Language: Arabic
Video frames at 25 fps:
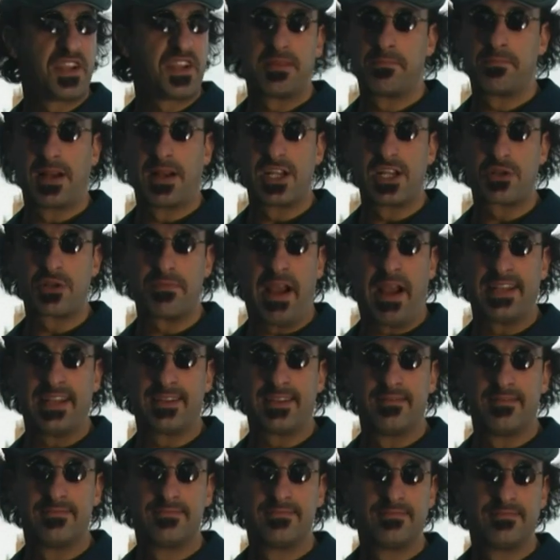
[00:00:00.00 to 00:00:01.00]
ما فيك تبلش
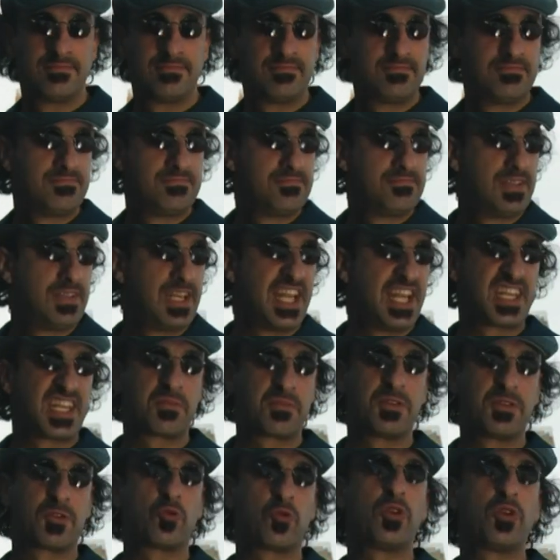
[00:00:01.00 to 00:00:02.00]
بحدا
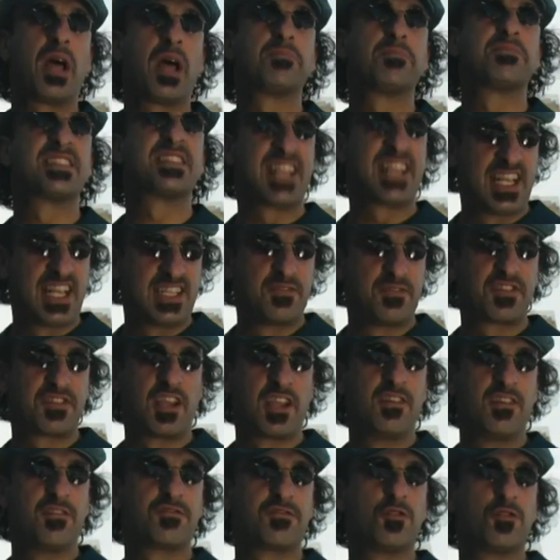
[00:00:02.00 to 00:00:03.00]
لأنك بتكون عم تستهدف
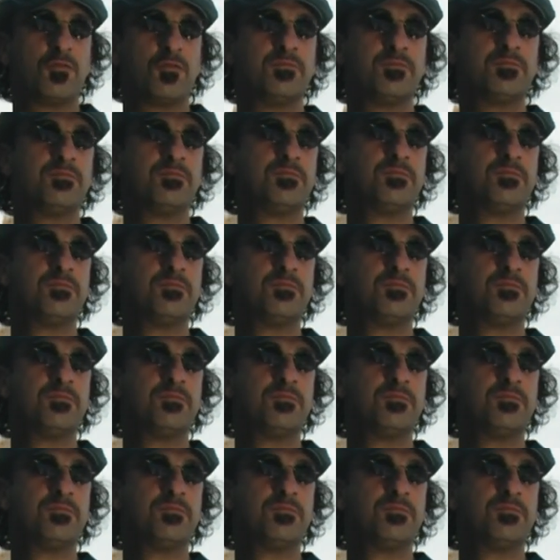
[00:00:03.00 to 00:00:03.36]
طائفته